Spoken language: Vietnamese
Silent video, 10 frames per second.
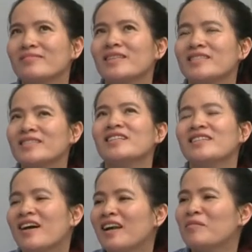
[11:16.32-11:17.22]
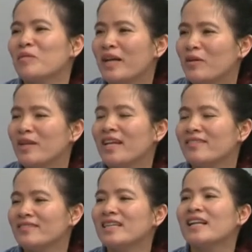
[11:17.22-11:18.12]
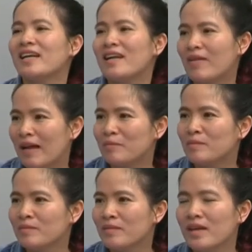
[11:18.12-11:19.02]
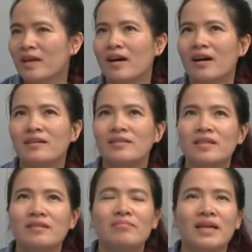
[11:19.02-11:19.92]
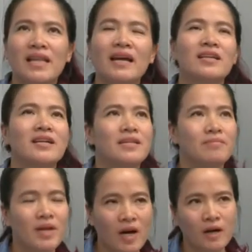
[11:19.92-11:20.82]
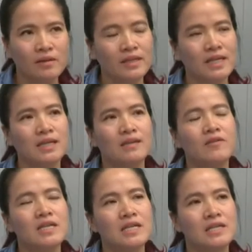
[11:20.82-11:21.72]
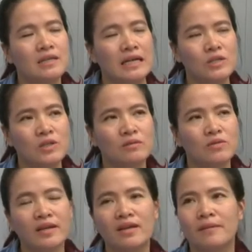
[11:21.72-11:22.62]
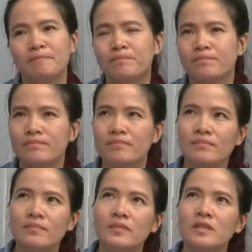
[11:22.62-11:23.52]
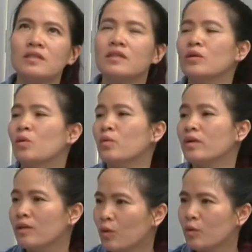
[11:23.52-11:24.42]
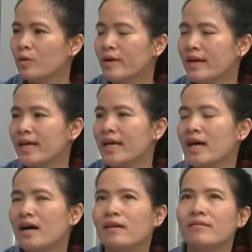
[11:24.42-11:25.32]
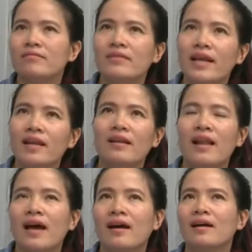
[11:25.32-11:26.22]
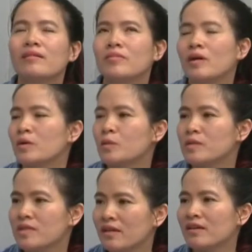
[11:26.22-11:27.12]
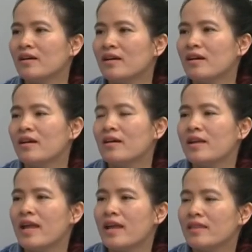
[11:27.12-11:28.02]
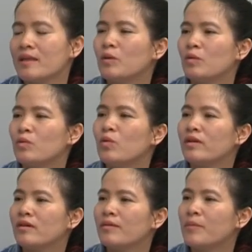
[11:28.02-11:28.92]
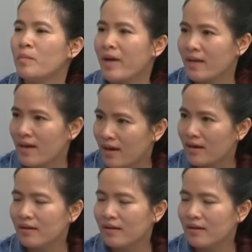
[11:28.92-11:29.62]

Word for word: thực sự đó là một cái quyết định rất là đau lòng à, nhưng mà tại thời điểm đó thì vì cái doanh nghiệp chưa đủ nguồn thu à, nên là không có đủ sức để tiếp tục nuôi cái bộ máy đó